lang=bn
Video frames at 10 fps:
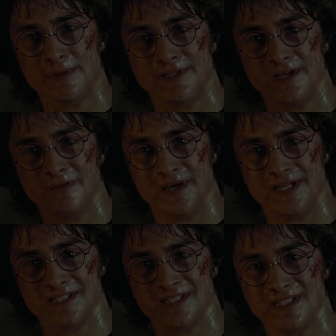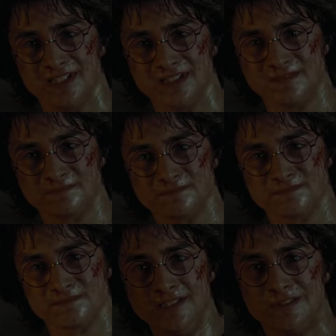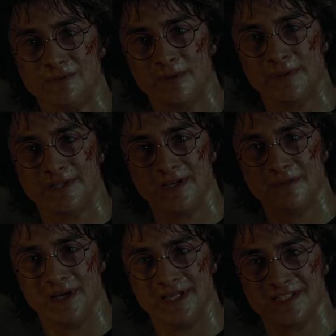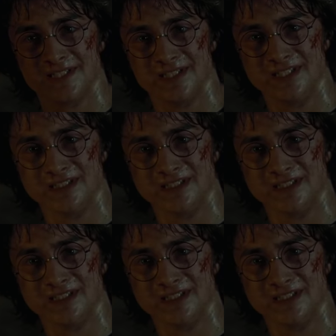তোমাকে তো আমি শ্মশানের কথা বলিনি তুমি এটা জানলে কিভাবে